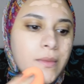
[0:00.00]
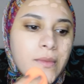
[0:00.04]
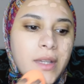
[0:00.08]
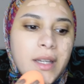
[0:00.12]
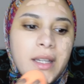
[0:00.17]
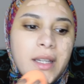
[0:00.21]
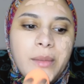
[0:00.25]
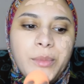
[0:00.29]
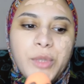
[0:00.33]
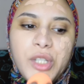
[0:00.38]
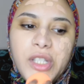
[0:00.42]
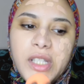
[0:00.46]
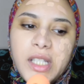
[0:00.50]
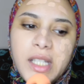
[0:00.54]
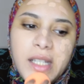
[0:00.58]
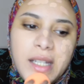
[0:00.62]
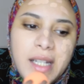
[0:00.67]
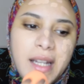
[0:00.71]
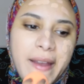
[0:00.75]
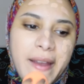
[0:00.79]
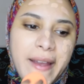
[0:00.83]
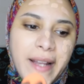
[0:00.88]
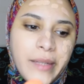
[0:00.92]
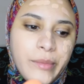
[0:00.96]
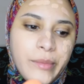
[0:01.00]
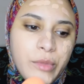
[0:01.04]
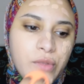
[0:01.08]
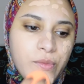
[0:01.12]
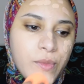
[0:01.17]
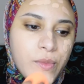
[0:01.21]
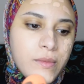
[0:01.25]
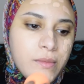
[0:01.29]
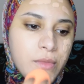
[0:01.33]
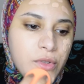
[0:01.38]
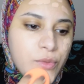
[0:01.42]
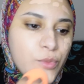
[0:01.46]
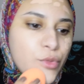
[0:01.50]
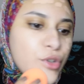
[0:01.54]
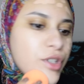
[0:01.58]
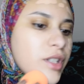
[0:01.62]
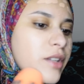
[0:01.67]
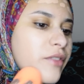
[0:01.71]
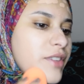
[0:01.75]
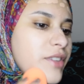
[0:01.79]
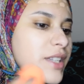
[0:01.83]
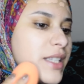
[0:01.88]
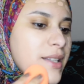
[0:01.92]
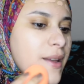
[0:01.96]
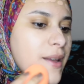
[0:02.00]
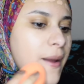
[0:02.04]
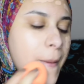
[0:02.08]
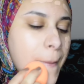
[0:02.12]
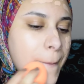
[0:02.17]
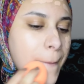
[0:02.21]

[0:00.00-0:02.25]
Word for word: هي مش تقيله يعني مش مش مستفزه